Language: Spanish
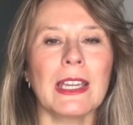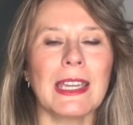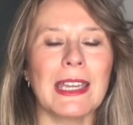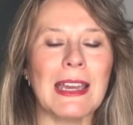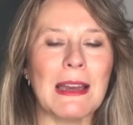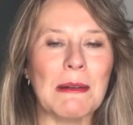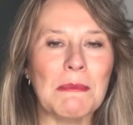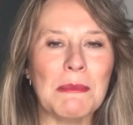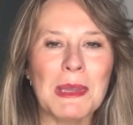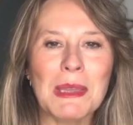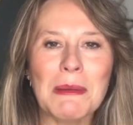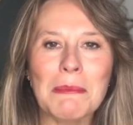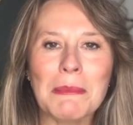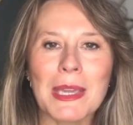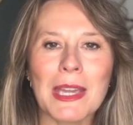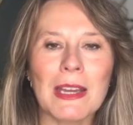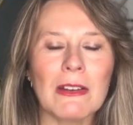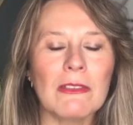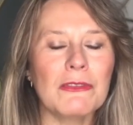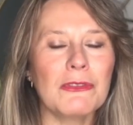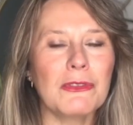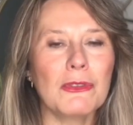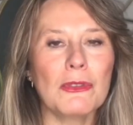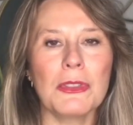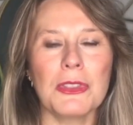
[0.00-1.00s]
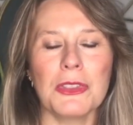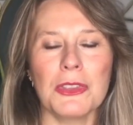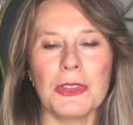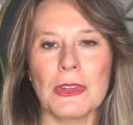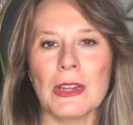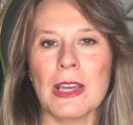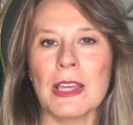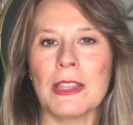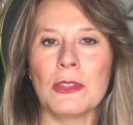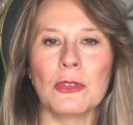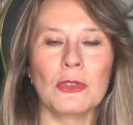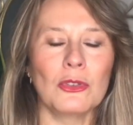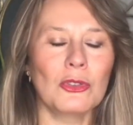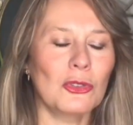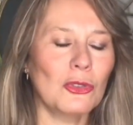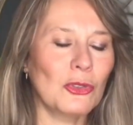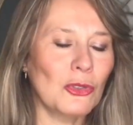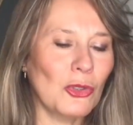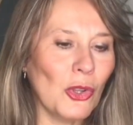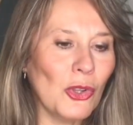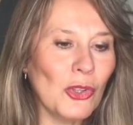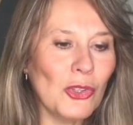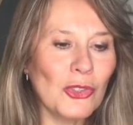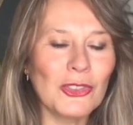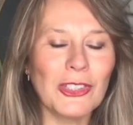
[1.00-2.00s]
que a mí me han funcionado
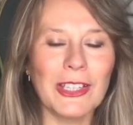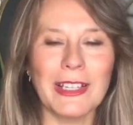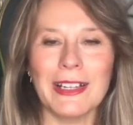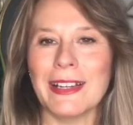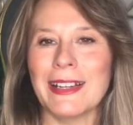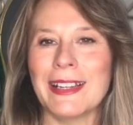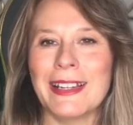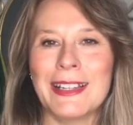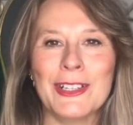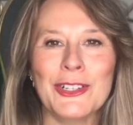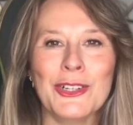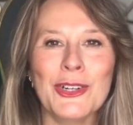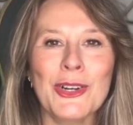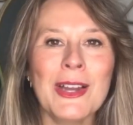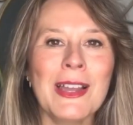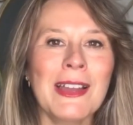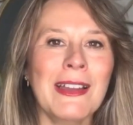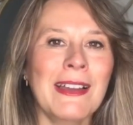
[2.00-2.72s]
todoterreno.